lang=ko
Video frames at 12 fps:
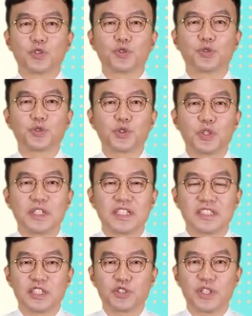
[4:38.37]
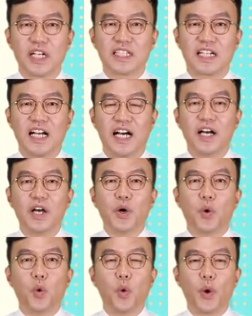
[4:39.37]
중국어의 특징 중에 하나가
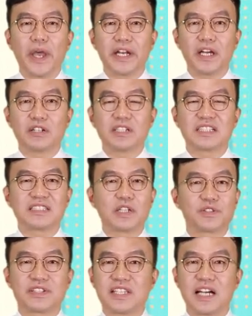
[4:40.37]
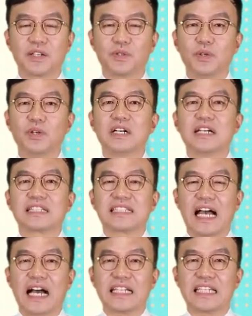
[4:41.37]
오해어를 그대로 쓰지 않고
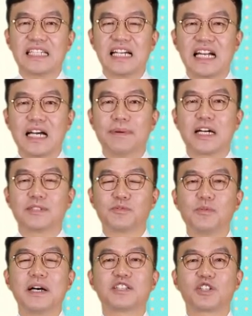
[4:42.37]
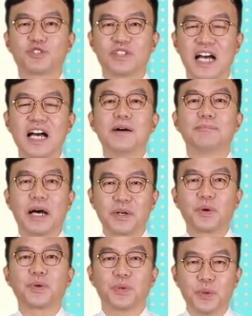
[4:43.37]
자기 나라 발음으로 만들어준다.
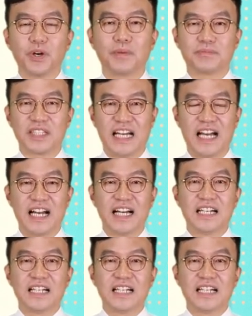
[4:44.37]
바로 요겁니다.